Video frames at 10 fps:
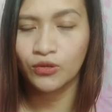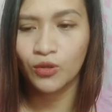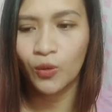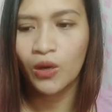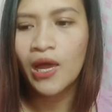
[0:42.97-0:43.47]

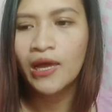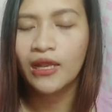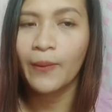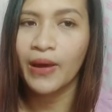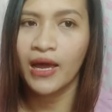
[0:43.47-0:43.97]
So,
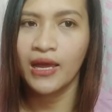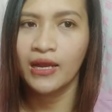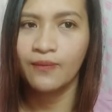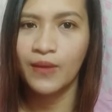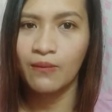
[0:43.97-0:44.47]

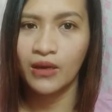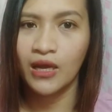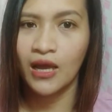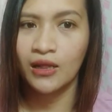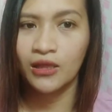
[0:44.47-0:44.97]
napakahirap din
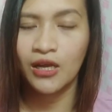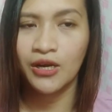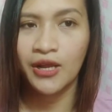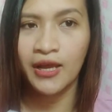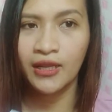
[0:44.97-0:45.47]
maging LDR
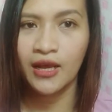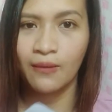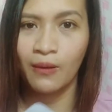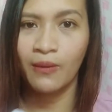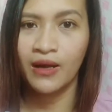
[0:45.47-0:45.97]
na hindi
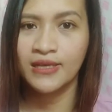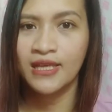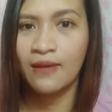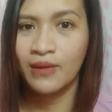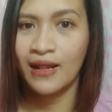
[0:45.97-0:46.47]
kami
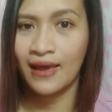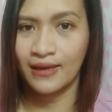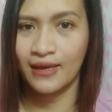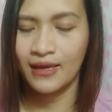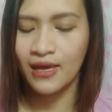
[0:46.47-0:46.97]
magkasama lagi.